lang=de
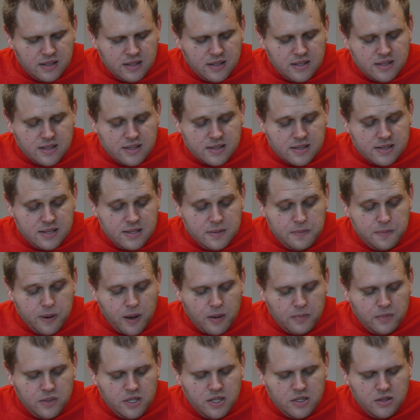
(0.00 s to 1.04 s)
ist
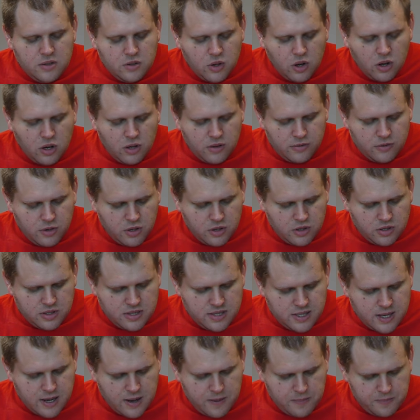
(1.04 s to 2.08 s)
Xipamid noch
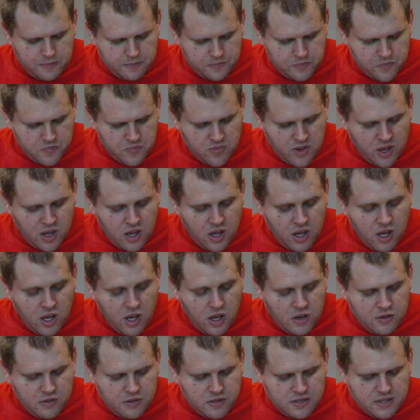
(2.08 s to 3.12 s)
wirksam.
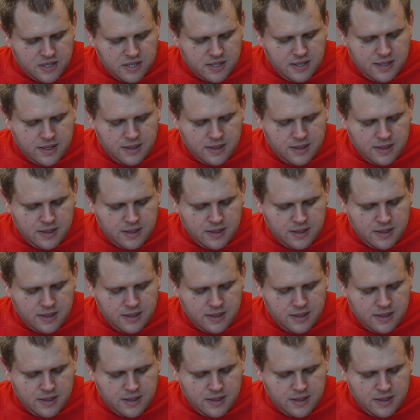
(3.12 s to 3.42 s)
Für die